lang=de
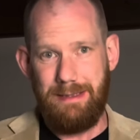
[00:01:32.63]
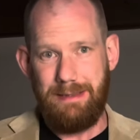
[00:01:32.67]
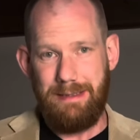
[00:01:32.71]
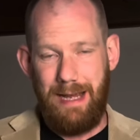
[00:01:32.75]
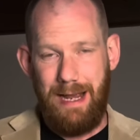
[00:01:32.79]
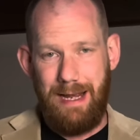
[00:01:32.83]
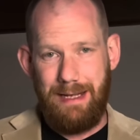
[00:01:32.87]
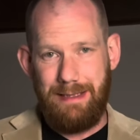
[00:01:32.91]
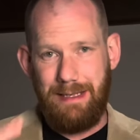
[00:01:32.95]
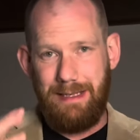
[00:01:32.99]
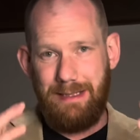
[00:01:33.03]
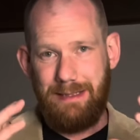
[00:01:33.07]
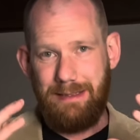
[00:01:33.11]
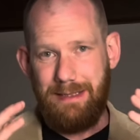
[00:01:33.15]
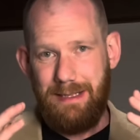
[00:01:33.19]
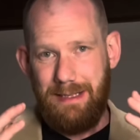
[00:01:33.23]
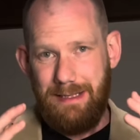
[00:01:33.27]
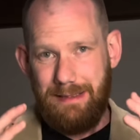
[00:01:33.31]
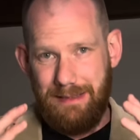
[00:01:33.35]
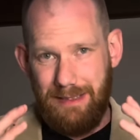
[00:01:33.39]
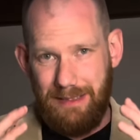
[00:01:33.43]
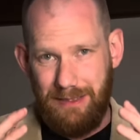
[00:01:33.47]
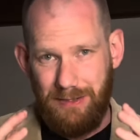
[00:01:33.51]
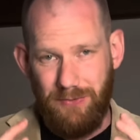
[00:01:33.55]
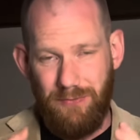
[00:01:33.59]
Ja, das
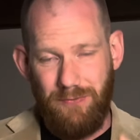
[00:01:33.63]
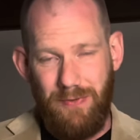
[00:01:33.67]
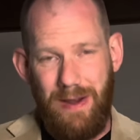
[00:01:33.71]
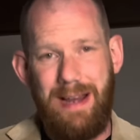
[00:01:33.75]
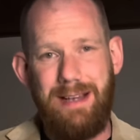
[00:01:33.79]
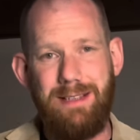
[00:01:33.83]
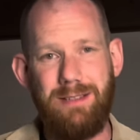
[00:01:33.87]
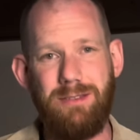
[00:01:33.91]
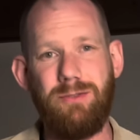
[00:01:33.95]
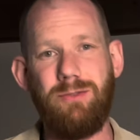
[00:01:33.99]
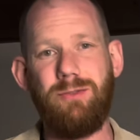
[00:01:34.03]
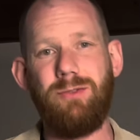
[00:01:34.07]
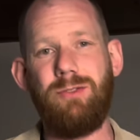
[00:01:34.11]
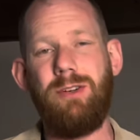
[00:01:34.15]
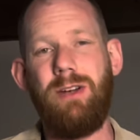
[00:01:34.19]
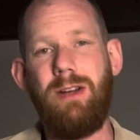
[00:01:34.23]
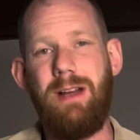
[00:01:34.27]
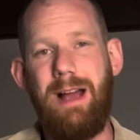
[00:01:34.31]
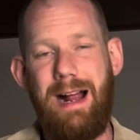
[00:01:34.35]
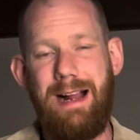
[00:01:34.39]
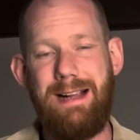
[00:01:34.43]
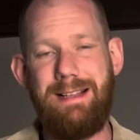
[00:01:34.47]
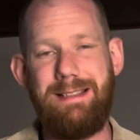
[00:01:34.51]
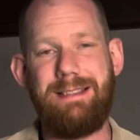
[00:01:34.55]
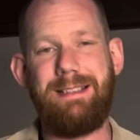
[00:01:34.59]
das weißt du,
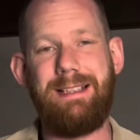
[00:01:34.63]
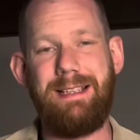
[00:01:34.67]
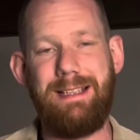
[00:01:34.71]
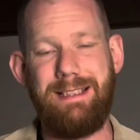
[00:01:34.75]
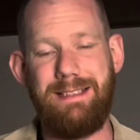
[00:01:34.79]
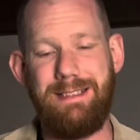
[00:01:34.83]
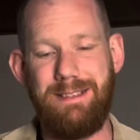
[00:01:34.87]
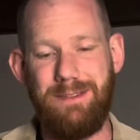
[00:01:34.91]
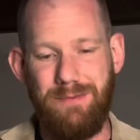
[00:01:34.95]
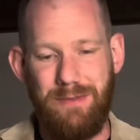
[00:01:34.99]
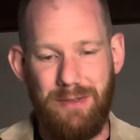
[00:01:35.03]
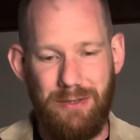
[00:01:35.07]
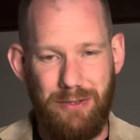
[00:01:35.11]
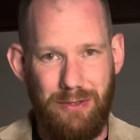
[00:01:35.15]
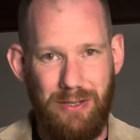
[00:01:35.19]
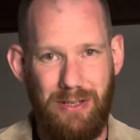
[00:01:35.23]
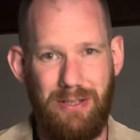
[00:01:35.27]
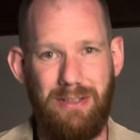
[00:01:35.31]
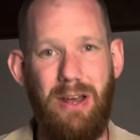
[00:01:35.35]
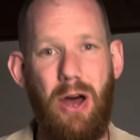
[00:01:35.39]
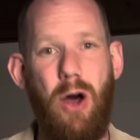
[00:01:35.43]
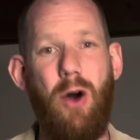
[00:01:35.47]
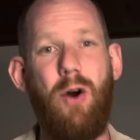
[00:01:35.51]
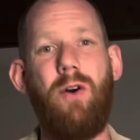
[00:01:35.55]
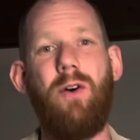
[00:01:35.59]
als Christ wirst du
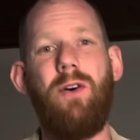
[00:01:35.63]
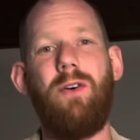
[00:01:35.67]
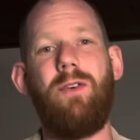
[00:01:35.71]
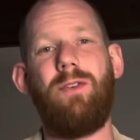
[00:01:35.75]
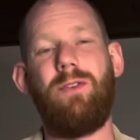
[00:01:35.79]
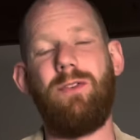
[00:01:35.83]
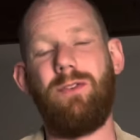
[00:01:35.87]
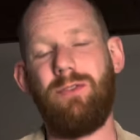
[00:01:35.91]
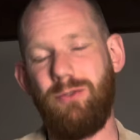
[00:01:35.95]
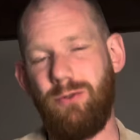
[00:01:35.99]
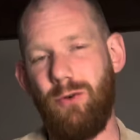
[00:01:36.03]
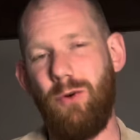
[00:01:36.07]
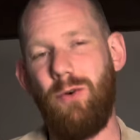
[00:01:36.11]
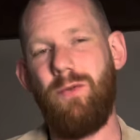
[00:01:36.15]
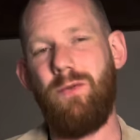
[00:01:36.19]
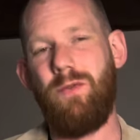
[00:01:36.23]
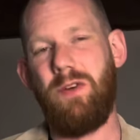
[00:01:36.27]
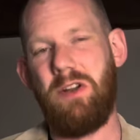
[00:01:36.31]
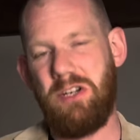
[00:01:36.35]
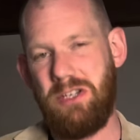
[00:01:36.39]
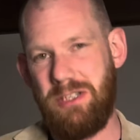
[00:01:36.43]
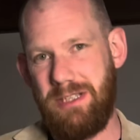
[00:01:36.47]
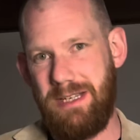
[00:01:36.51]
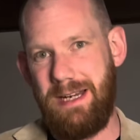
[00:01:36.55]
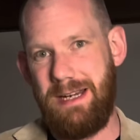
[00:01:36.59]
das auch so
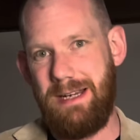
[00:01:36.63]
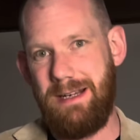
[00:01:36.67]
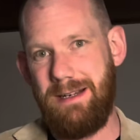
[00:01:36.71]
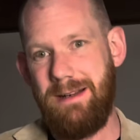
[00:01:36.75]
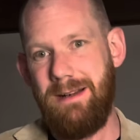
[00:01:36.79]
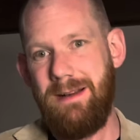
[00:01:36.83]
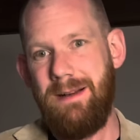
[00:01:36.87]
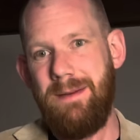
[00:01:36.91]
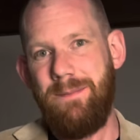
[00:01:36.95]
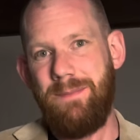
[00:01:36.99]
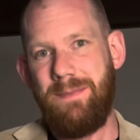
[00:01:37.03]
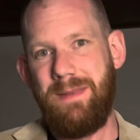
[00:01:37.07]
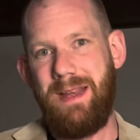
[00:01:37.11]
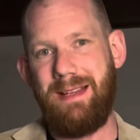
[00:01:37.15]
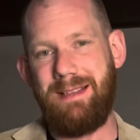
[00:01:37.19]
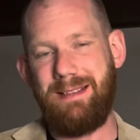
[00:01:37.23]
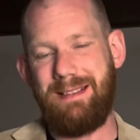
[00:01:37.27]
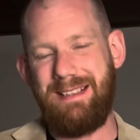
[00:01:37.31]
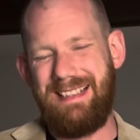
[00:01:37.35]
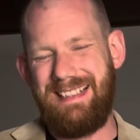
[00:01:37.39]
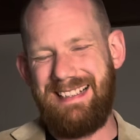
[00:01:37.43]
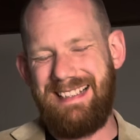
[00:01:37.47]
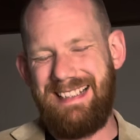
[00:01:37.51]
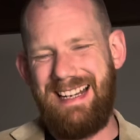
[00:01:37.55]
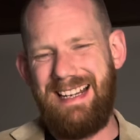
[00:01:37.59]
verstehen,
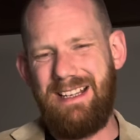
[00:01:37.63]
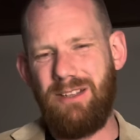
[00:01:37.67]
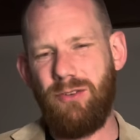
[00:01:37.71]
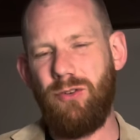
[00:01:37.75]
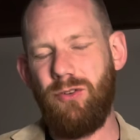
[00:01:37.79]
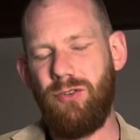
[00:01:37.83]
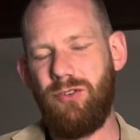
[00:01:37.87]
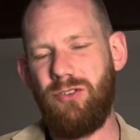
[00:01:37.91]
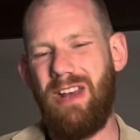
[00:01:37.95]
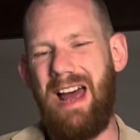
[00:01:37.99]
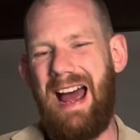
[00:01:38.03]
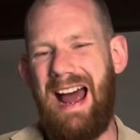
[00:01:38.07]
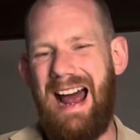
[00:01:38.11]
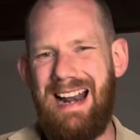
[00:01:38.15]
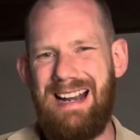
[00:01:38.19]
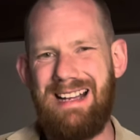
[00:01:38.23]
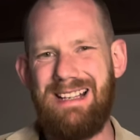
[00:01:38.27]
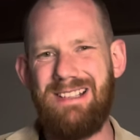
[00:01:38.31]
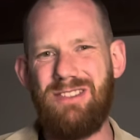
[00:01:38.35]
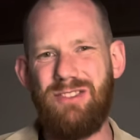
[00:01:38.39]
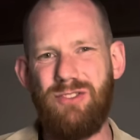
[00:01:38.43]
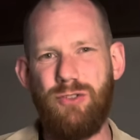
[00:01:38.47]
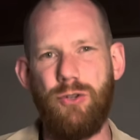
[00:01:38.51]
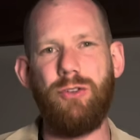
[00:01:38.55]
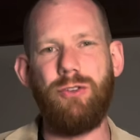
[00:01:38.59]
dass Jesus
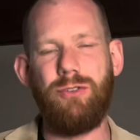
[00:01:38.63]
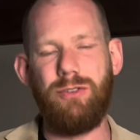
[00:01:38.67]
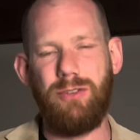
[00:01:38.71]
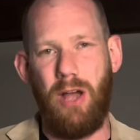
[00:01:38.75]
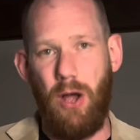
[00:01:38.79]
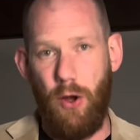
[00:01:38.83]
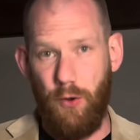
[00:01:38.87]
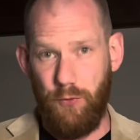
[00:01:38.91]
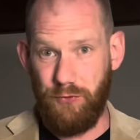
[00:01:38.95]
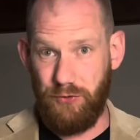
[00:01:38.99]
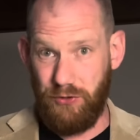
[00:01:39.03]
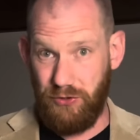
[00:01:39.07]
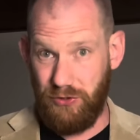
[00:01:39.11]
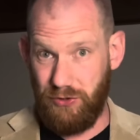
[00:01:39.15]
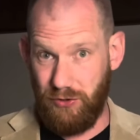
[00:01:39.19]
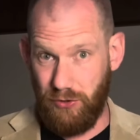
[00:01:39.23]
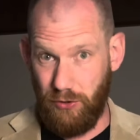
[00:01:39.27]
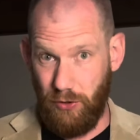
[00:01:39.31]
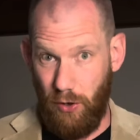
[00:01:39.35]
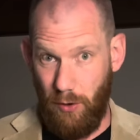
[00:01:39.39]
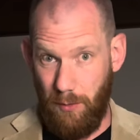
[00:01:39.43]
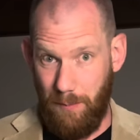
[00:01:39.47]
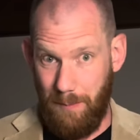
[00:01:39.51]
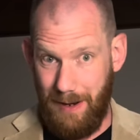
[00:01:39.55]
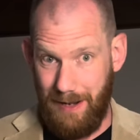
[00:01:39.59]
alle Sünden auf sich
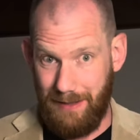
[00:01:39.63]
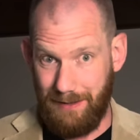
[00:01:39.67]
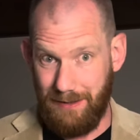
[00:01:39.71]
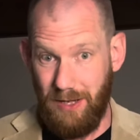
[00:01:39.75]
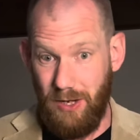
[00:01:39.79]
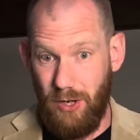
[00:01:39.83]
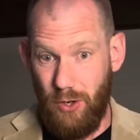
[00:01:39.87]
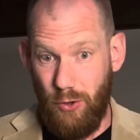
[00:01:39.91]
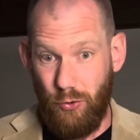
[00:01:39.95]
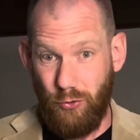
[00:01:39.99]
genommen hat.